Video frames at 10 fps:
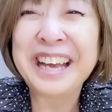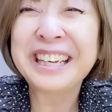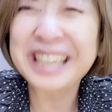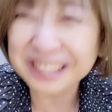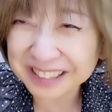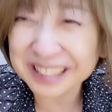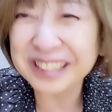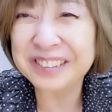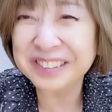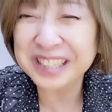楽屋で
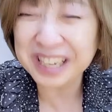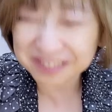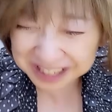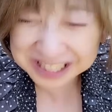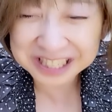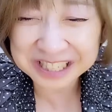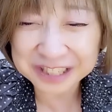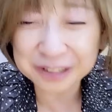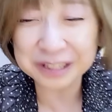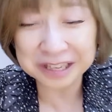ございます。
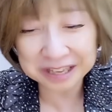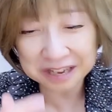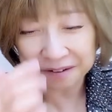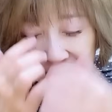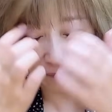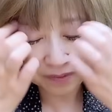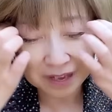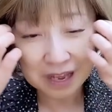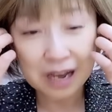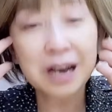それでね、
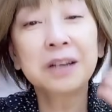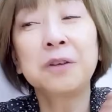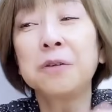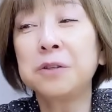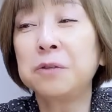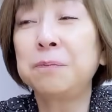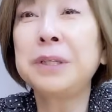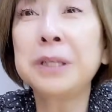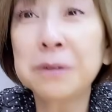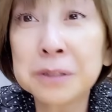はい、今日すっぴん
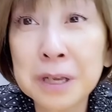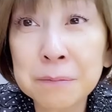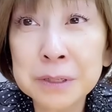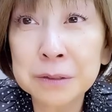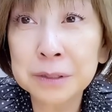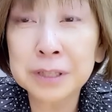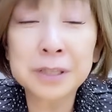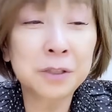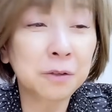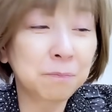でございます。なぜ
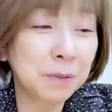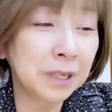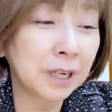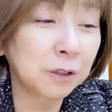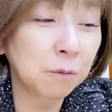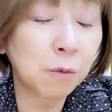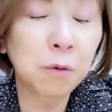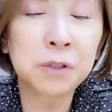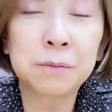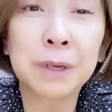すっぴんかと申
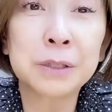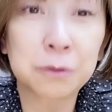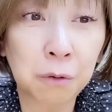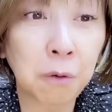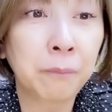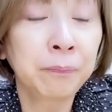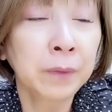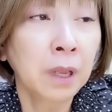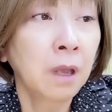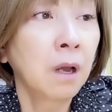しますと、
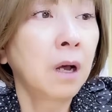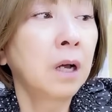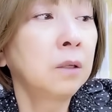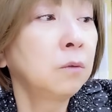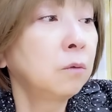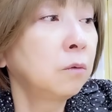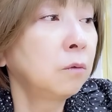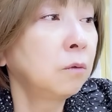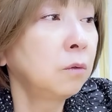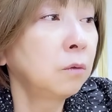
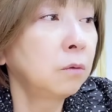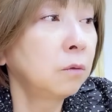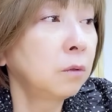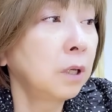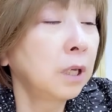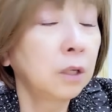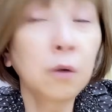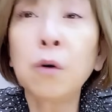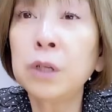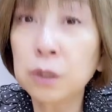料
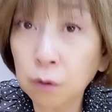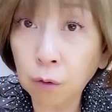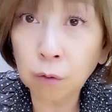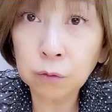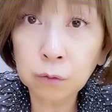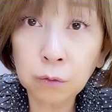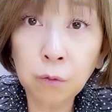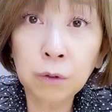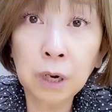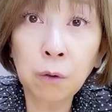理の
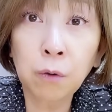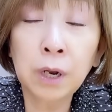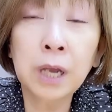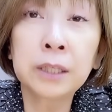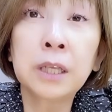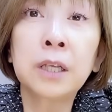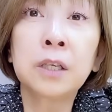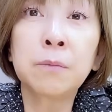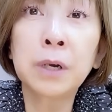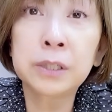動画をご覧いただ
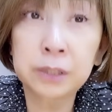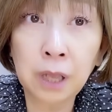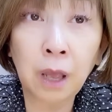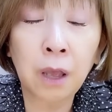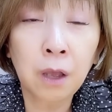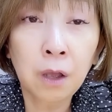きまして、